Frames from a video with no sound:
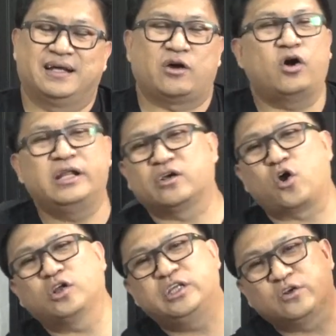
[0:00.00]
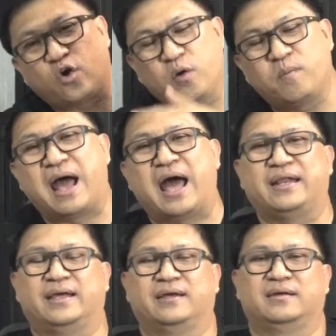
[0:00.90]
ข้อเรียกร้องที่ร้องมา
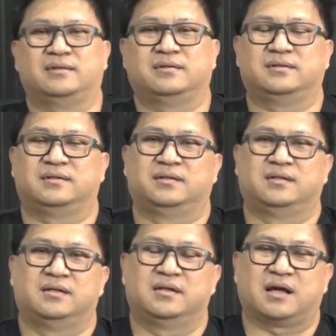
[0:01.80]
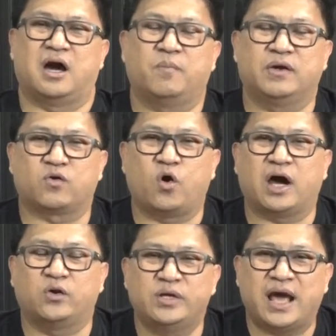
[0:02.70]
เนี่ยเขาไปร้อง
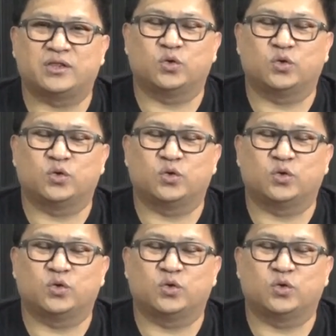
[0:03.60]
อนุญาโต